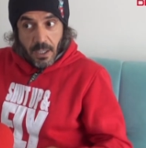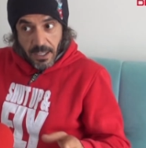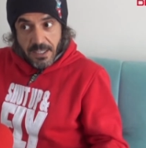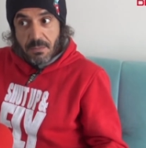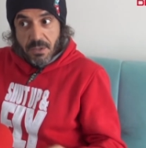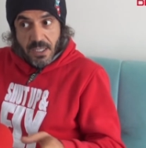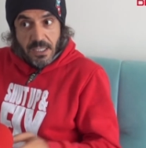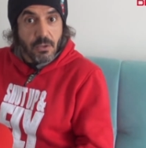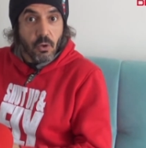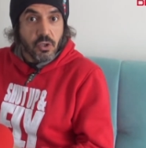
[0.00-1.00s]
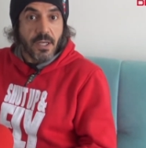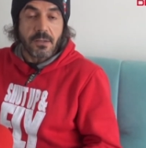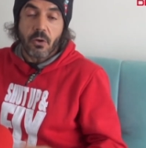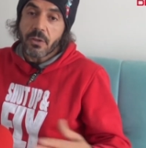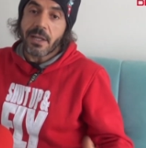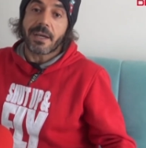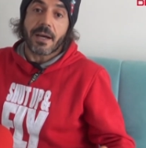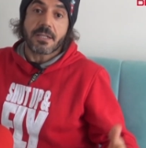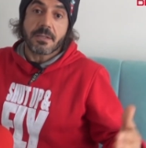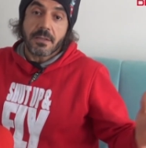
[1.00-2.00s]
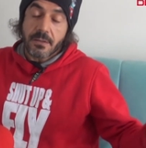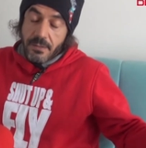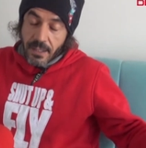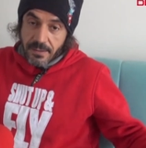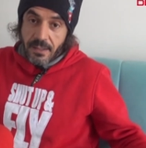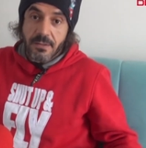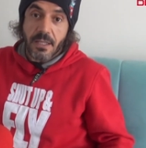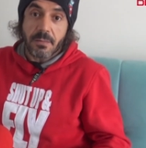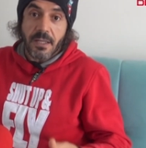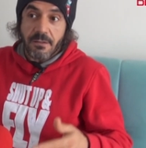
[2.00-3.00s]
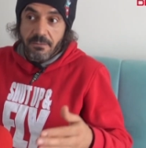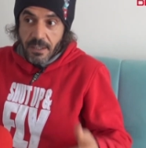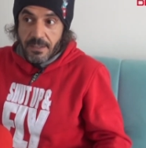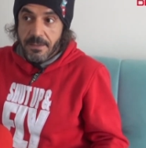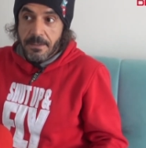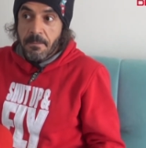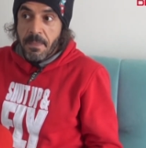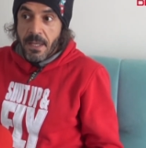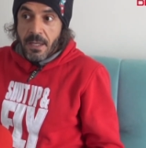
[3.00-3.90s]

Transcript: Aksi bir şey gidiyor olsaydı onlara karşı zaten tedbirlerim vardı.